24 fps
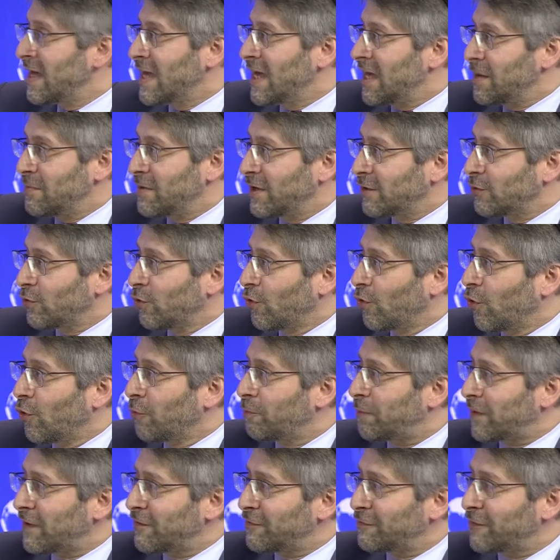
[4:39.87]
Eh bien non, on
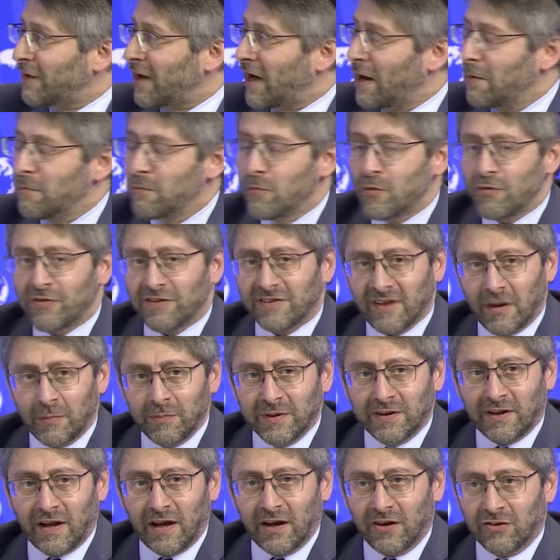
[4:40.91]
préfère un mauvais
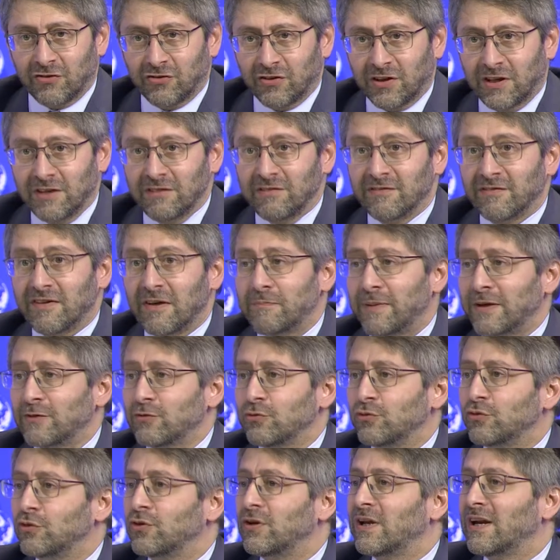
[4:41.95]
arbitrage qui ne va pas
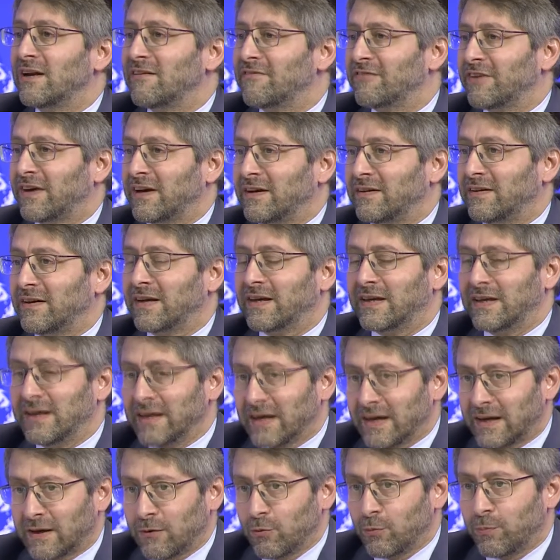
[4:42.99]
nous donner la vérité, qui
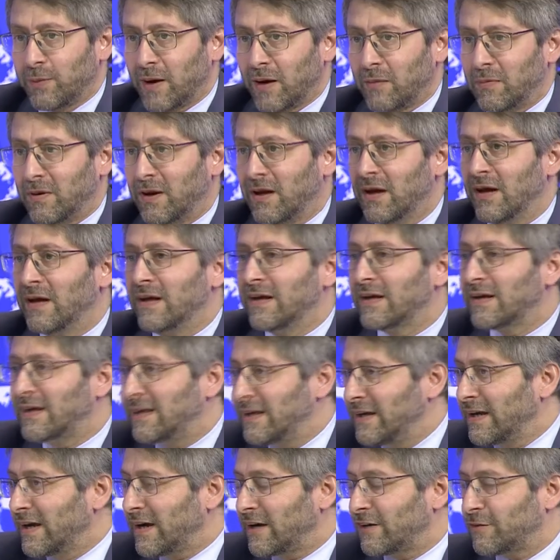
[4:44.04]
est coupable,
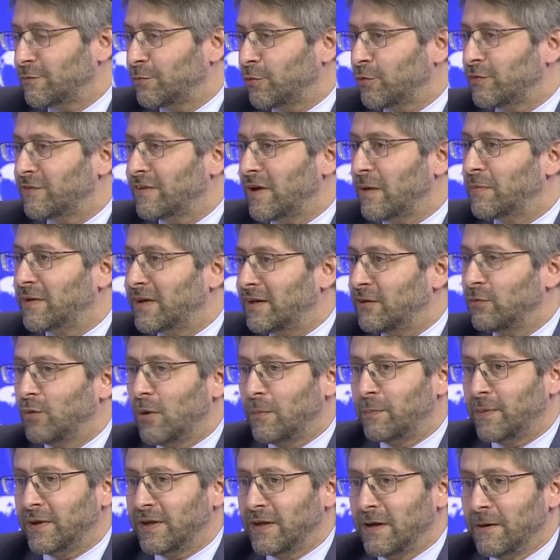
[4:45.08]
qui est responsable, qui
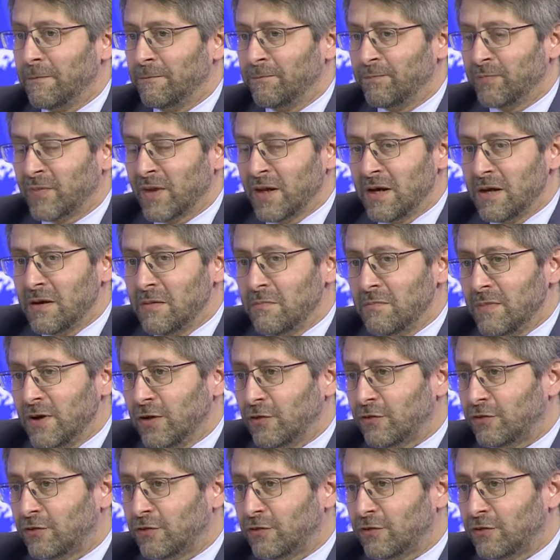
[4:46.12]
doit payer, mais une